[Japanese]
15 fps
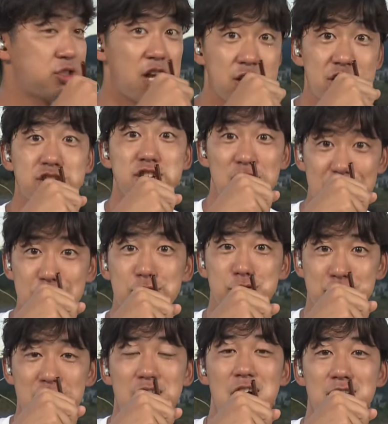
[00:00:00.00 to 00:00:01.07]
シャキシャキと
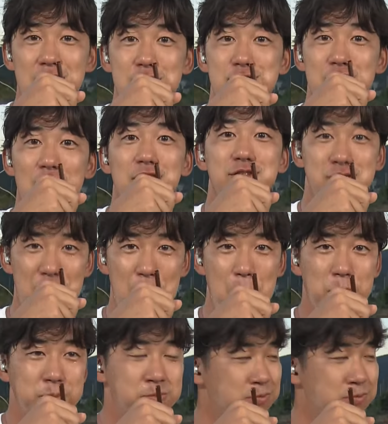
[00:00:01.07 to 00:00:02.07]
した感覚があって